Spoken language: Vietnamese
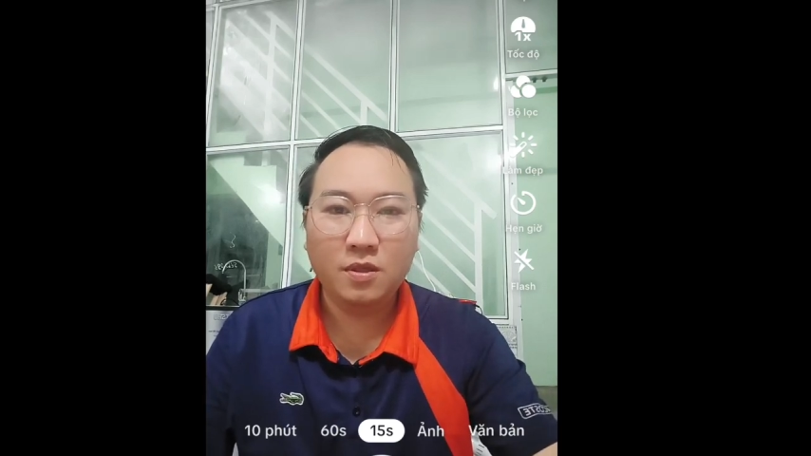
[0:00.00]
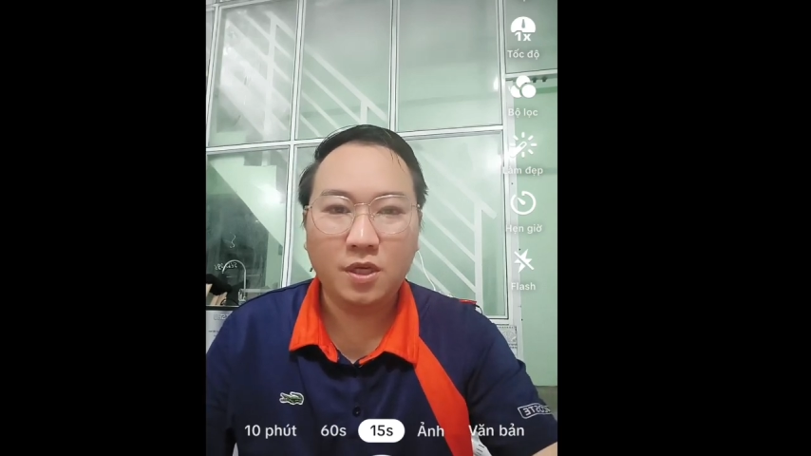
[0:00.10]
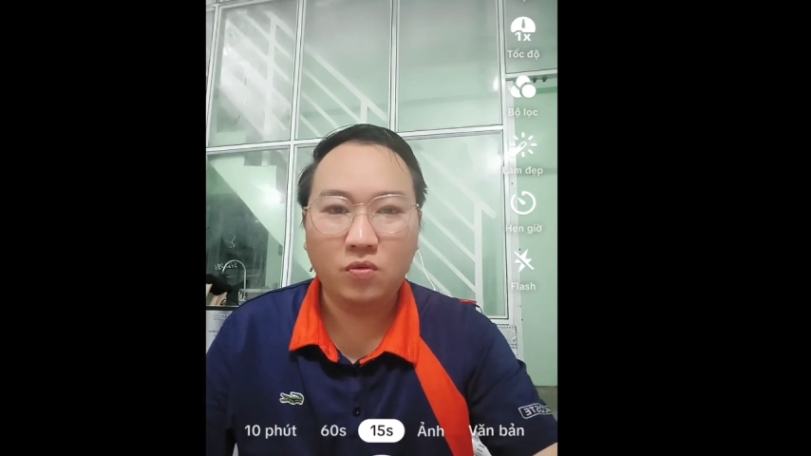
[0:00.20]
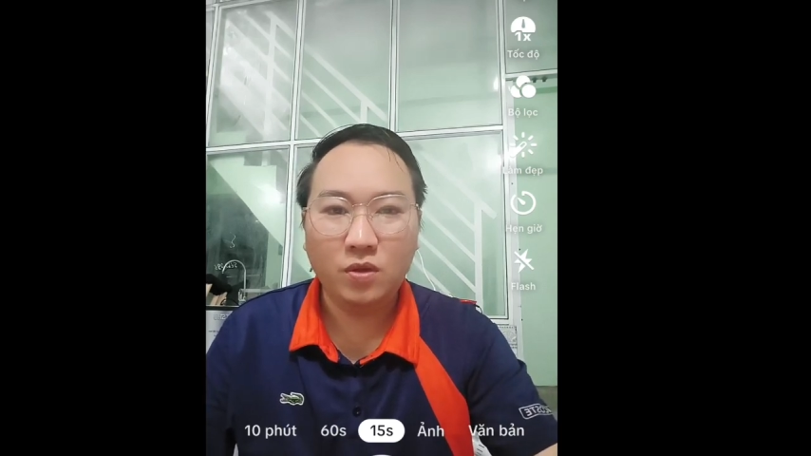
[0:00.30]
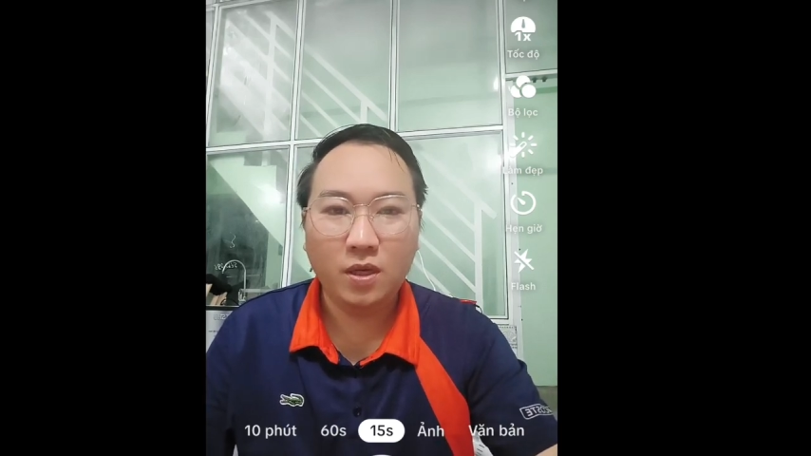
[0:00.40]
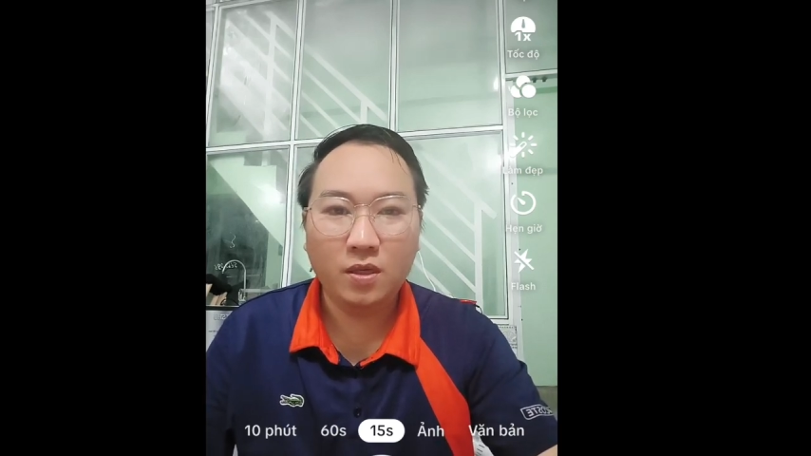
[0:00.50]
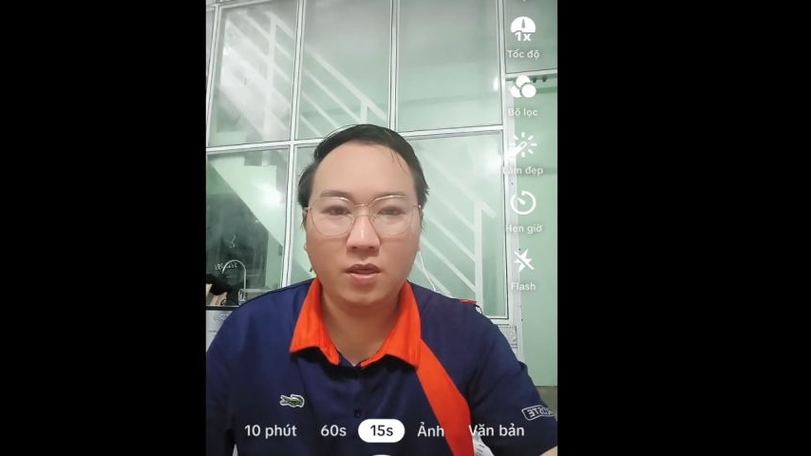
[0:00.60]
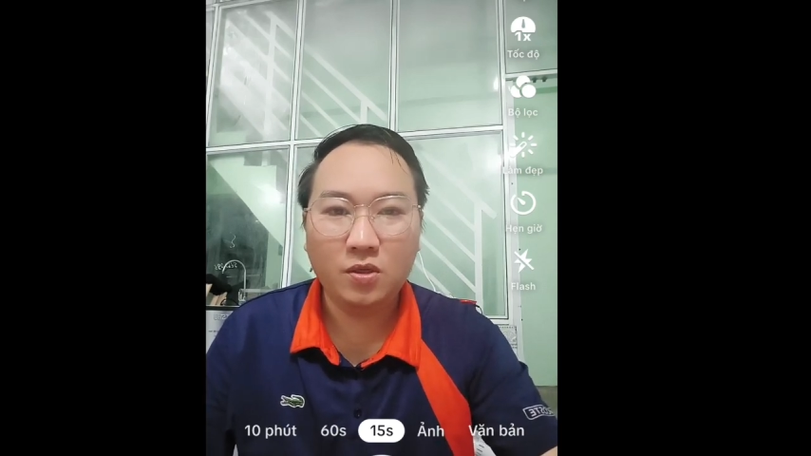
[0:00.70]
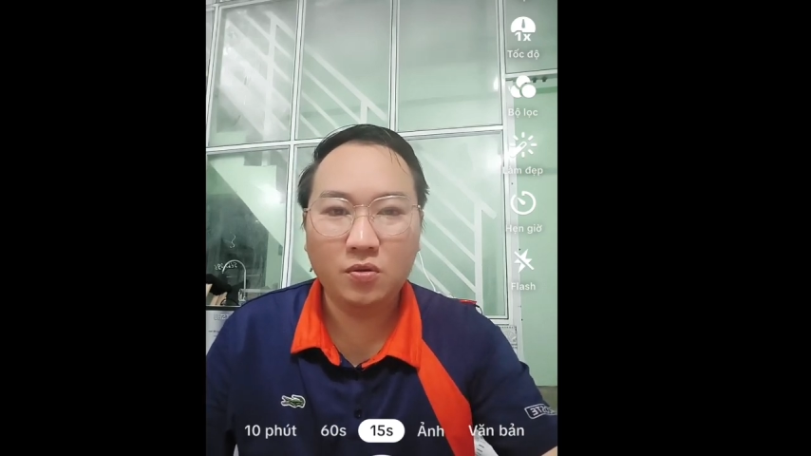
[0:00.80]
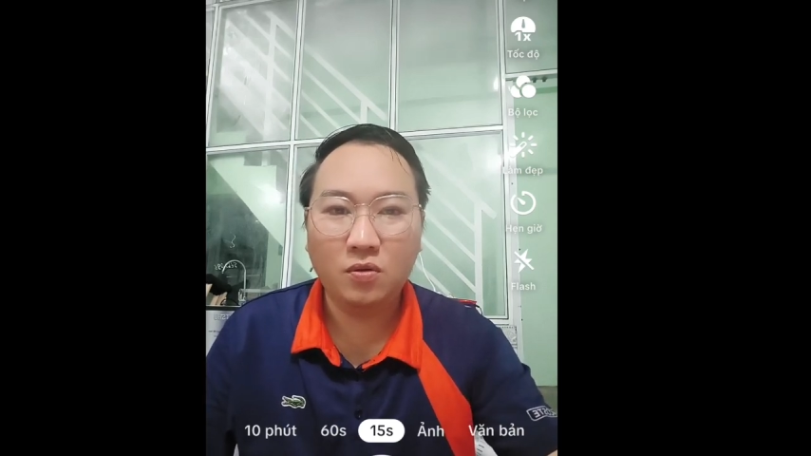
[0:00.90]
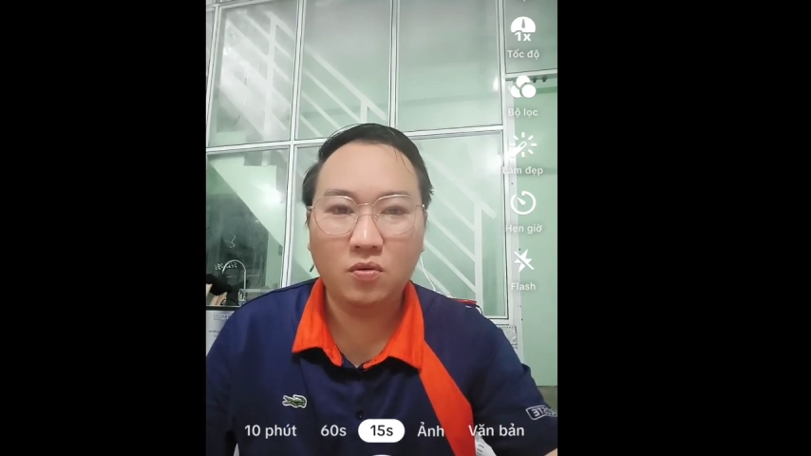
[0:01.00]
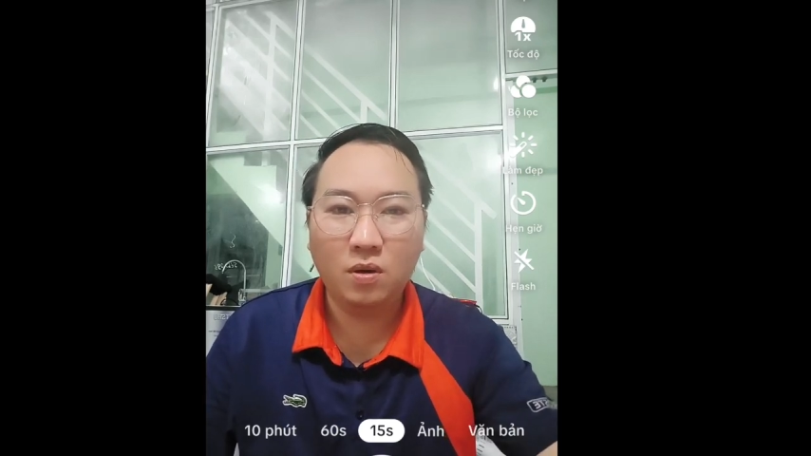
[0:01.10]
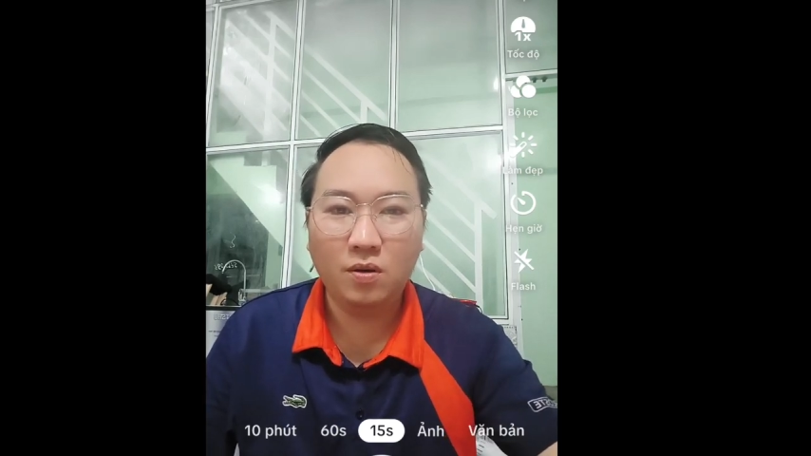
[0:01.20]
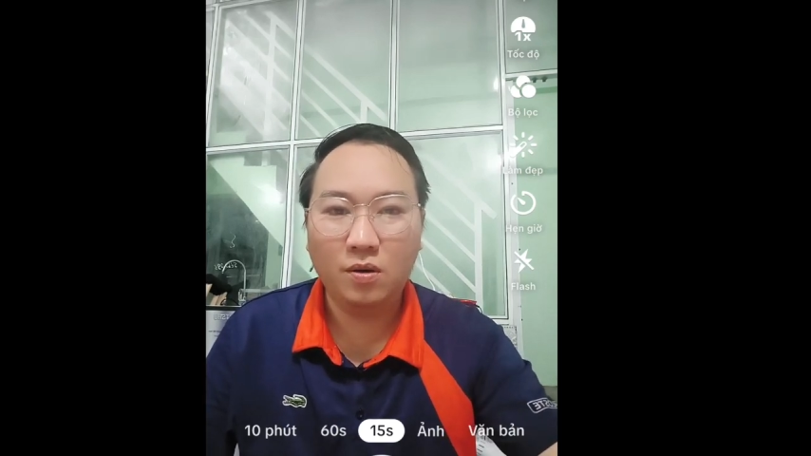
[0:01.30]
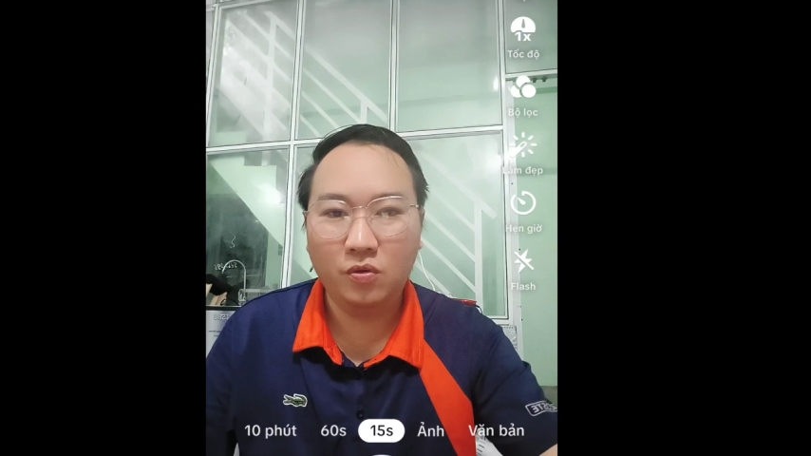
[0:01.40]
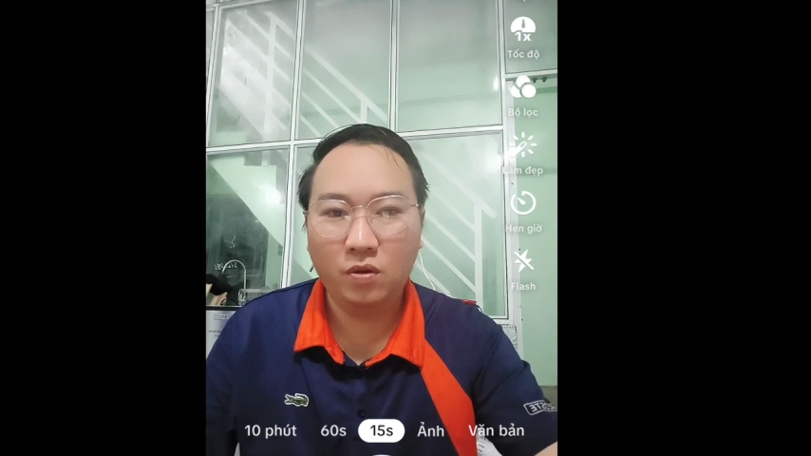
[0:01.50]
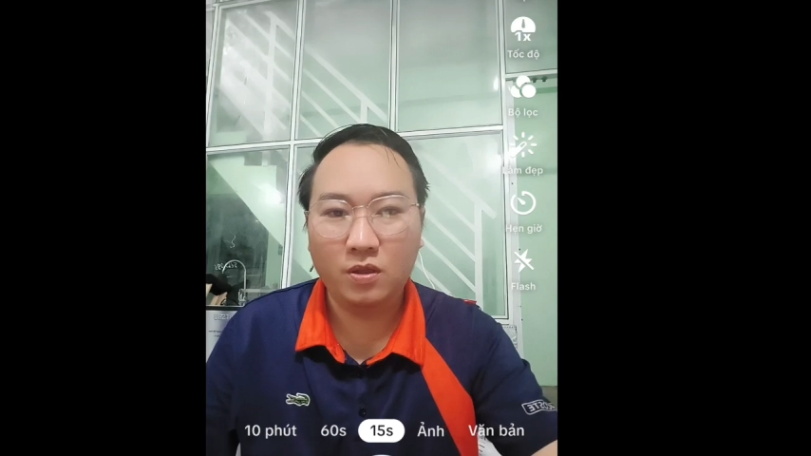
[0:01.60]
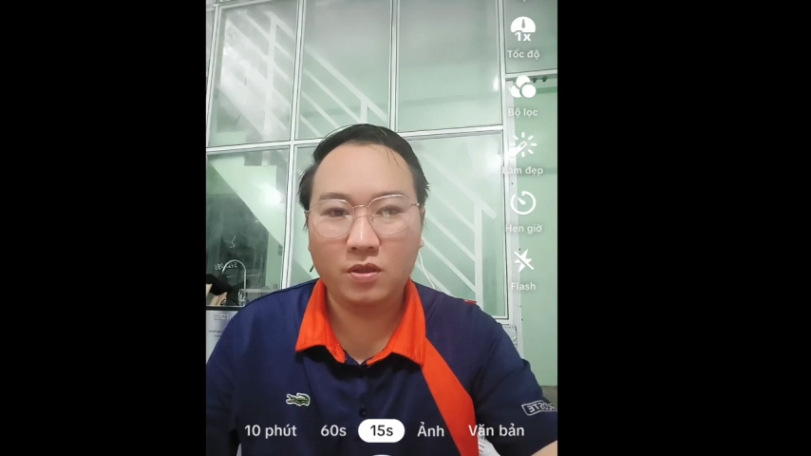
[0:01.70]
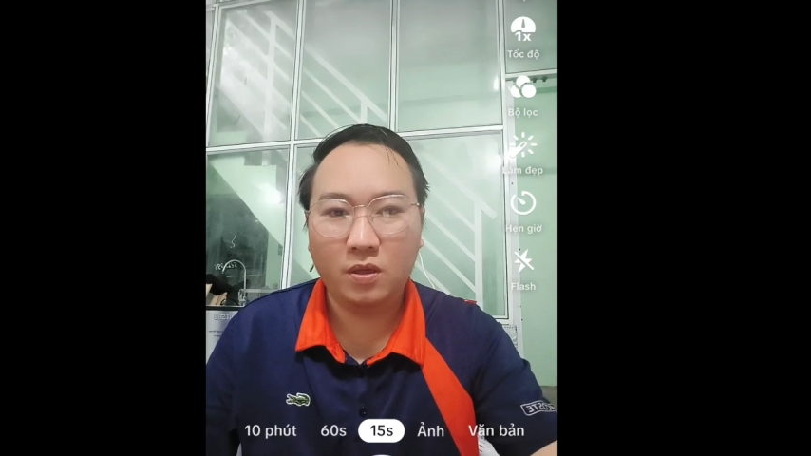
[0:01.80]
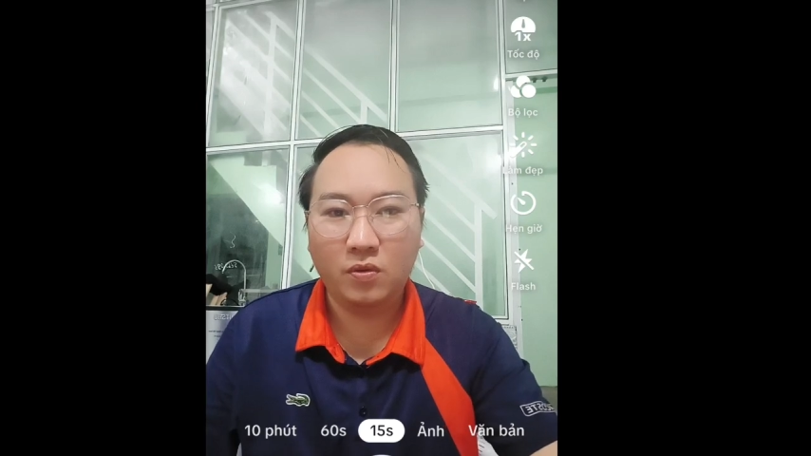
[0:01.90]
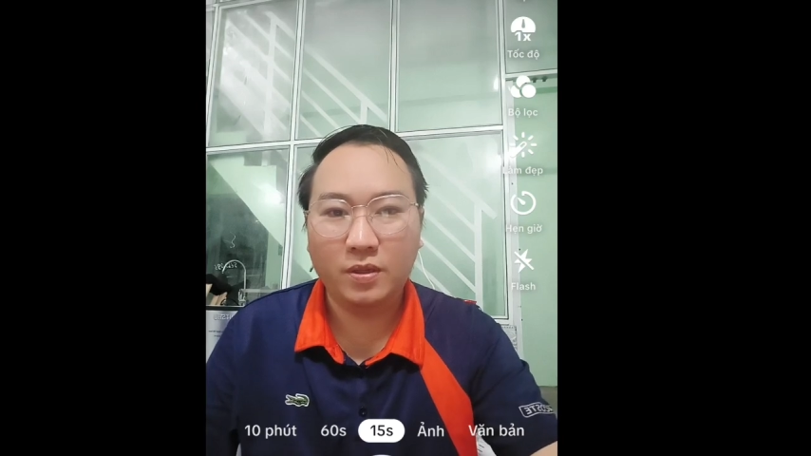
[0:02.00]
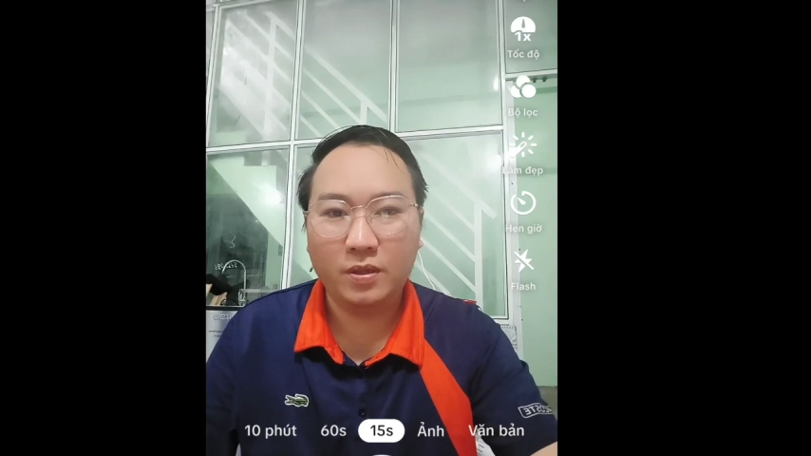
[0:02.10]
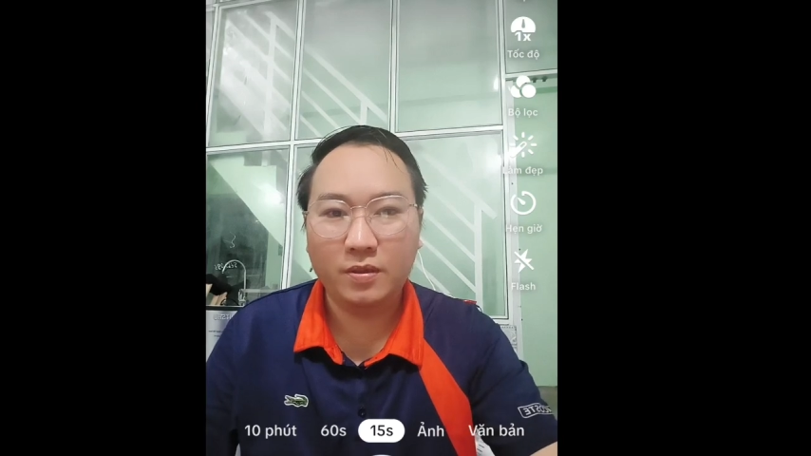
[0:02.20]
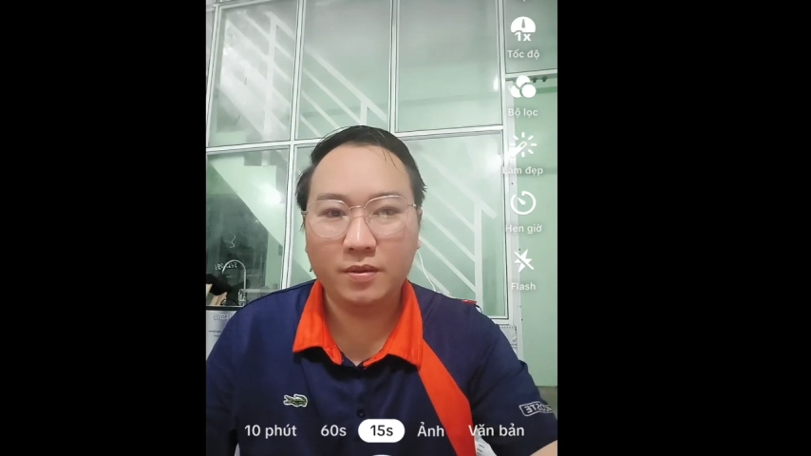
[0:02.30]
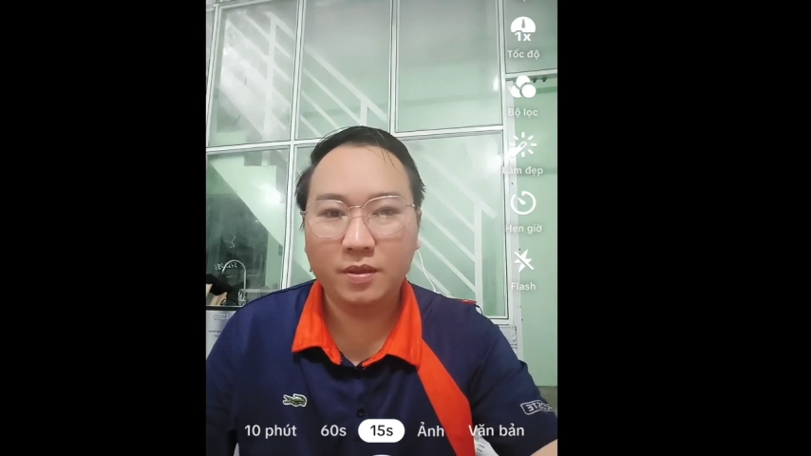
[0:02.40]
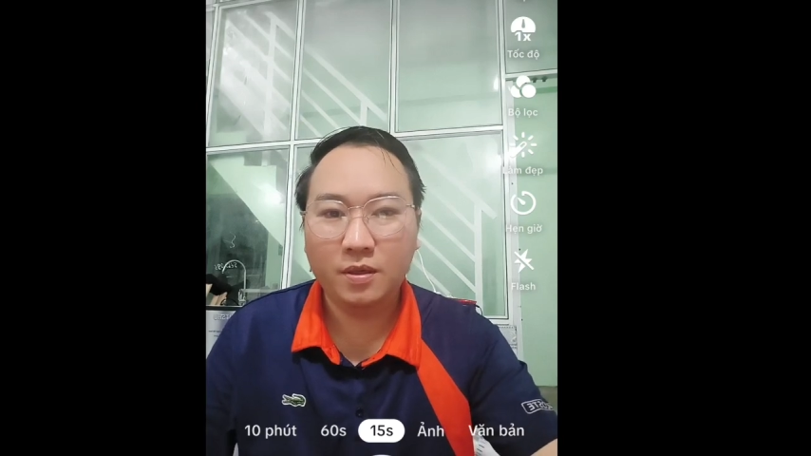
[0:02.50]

trẻ cu nhớ nếu chưa được cú hậu khó chú khó gió tuần dân